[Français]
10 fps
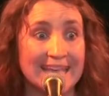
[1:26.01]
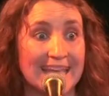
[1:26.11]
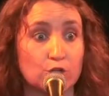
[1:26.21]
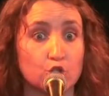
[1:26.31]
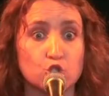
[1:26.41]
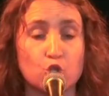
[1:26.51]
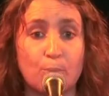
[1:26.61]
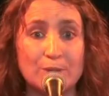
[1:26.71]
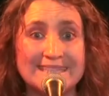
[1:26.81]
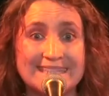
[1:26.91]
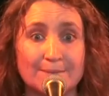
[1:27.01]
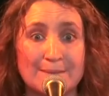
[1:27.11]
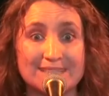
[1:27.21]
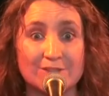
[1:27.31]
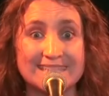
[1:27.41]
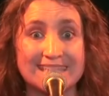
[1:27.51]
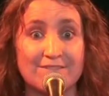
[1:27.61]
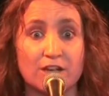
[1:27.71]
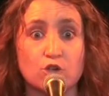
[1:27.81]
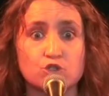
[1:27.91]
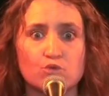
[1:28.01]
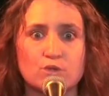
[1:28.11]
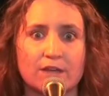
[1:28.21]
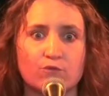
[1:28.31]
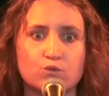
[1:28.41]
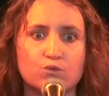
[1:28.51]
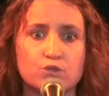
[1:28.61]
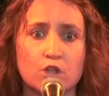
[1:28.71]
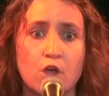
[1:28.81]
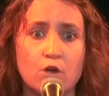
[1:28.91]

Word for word: quelque chose de politique, mais sans extravagance, nous le savons tous.